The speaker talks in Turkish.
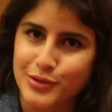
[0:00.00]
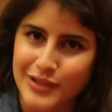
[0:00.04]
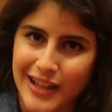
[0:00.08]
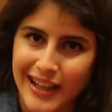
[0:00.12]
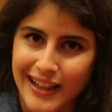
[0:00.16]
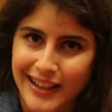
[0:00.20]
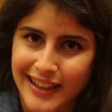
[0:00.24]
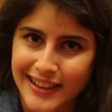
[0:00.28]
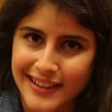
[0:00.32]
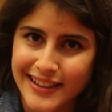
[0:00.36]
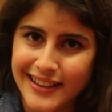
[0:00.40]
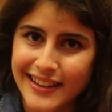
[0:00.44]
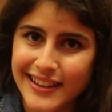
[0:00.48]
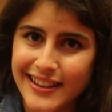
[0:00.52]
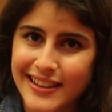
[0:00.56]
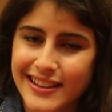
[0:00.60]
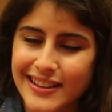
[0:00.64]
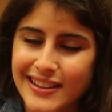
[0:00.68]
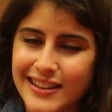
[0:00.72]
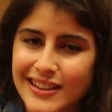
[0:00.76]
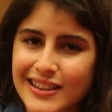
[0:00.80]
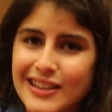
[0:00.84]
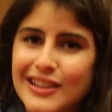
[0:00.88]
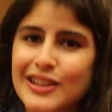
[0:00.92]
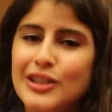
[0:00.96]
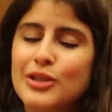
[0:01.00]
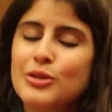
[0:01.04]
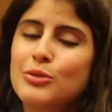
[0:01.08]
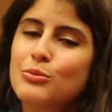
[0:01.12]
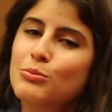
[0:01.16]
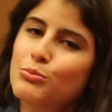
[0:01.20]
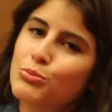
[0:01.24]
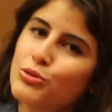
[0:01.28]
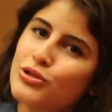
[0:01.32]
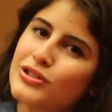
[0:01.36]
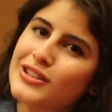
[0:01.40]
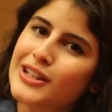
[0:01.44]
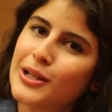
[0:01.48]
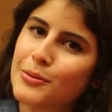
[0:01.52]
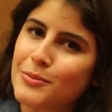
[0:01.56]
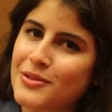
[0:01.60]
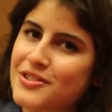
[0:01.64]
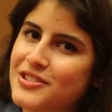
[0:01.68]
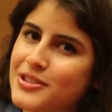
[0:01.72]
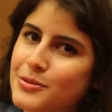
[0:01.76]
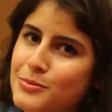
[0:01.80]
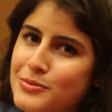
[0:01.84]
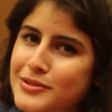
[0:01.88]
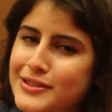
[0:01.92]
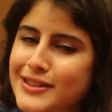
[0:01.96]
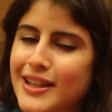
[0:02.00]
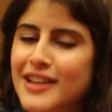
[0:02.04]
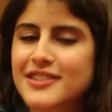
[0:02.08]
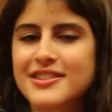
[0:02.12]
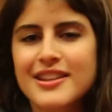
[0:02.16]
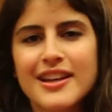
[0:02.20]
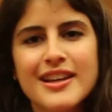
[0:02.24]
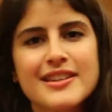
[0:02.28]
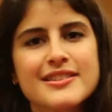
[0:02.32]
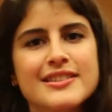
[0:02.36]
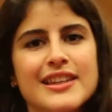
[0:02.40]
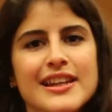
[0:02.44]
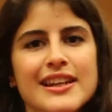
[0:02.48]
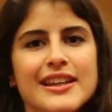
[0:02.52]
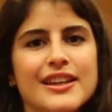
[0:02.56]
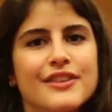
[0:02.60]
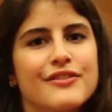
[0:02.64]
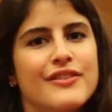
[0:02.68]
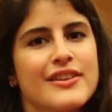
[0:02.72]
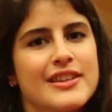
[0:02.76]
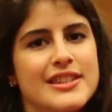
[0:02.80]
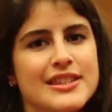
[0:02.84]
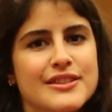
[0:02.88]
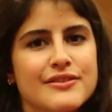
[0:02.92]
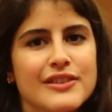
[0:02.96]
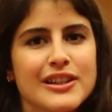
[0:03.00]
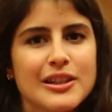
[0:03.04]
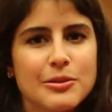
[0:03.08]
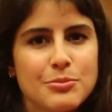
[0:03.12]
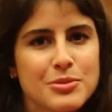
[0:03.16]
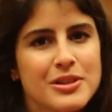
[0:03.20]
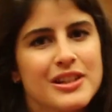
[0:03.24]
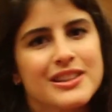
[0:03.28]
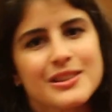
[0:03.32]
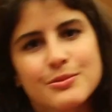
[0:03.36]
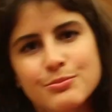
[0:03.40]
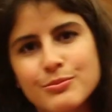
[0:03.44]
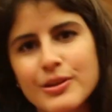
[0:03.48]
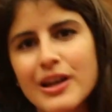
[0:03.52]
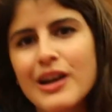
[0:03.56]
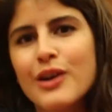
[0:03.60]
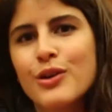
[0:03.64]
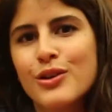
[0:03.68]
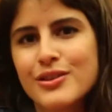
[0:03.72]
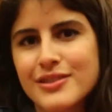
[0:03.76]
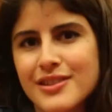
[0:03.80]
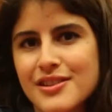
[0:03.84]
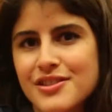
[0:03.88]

düzenledik. Bu yıl amacımız geçen seneki festivali bir adım daha öne